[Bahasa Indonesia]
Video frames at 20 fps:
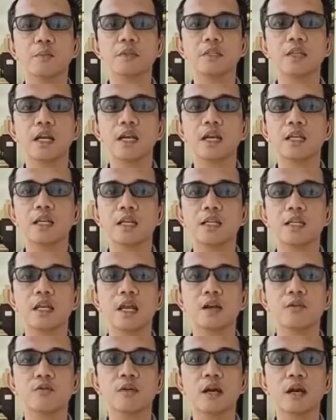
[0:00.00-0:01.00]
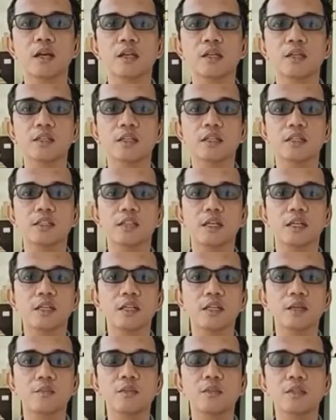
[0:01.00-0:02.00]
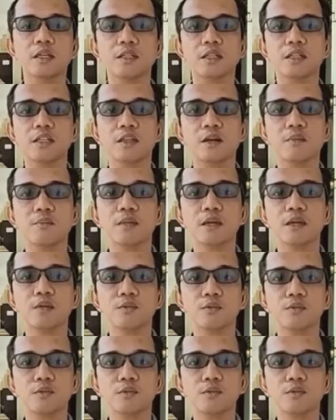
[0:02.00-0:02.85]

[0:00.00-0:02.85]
jumlah pesanan yang dilakukan. Jadi bisa saja